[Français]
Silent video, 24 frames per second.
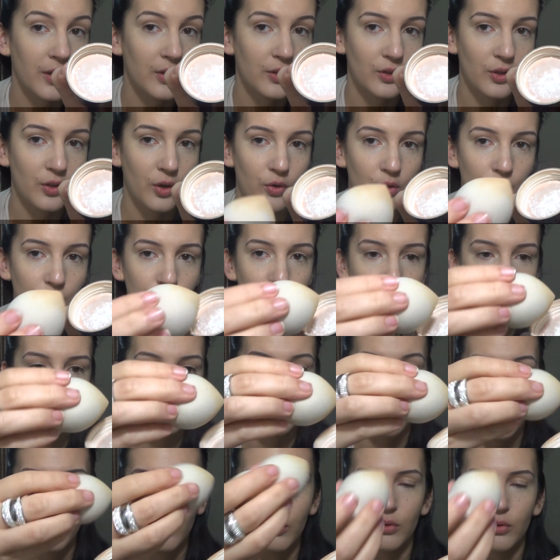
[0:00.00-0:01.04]
Dans le...
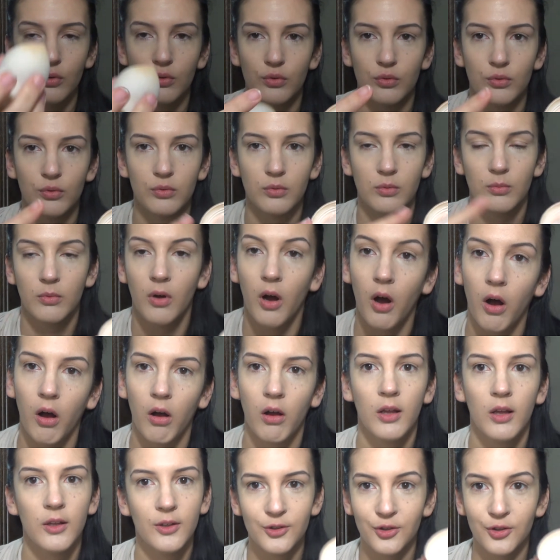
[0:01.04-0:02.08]
Dans le... Oh,
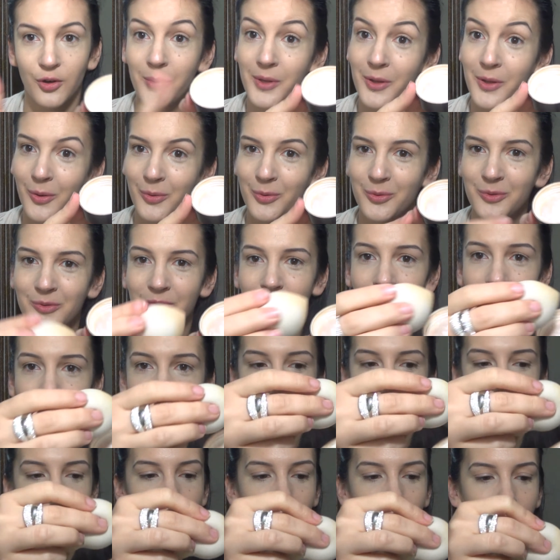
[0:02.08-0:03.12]
j'en mets dans le
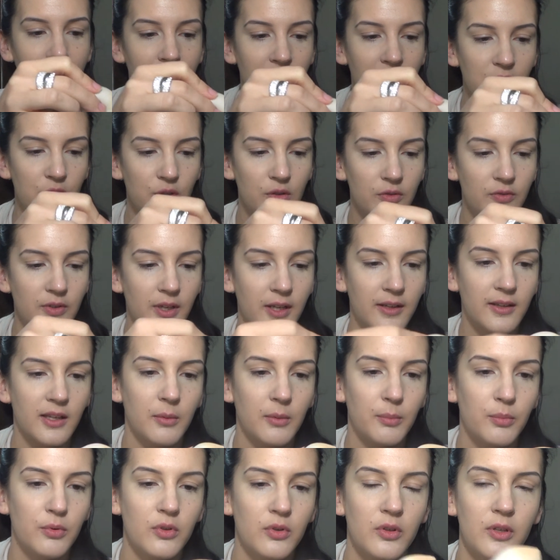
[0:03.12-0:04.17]
couvercle et je viens
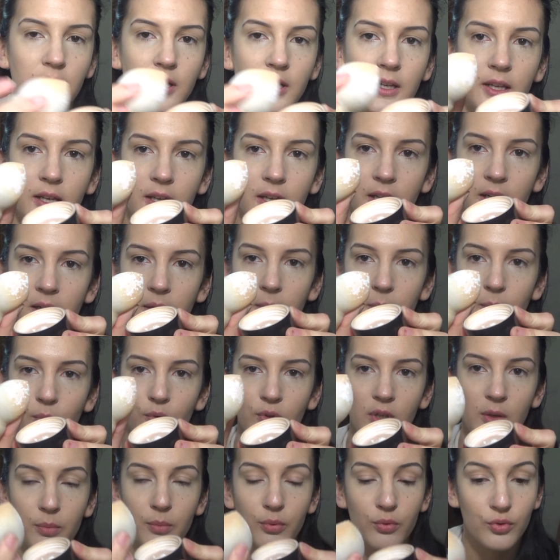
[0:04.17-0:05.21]
tapoter mon
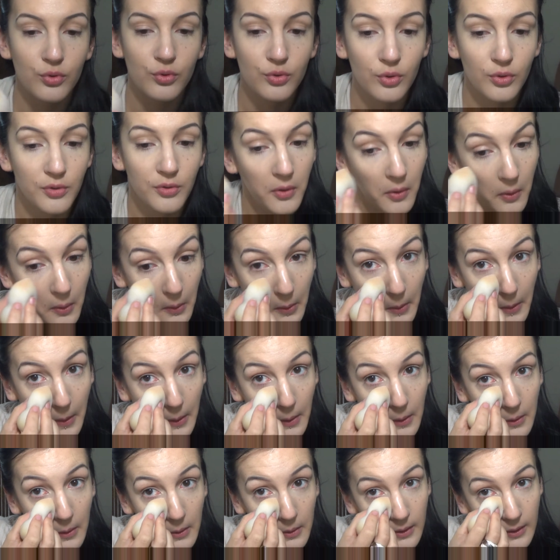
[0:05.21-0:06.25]
éponge dedans
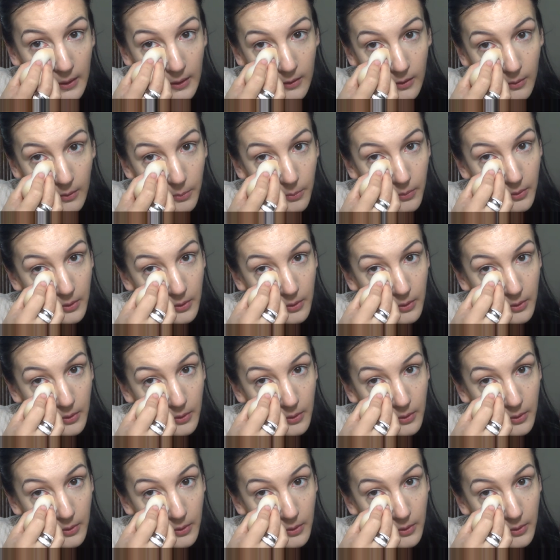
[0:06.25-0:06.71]
et hop.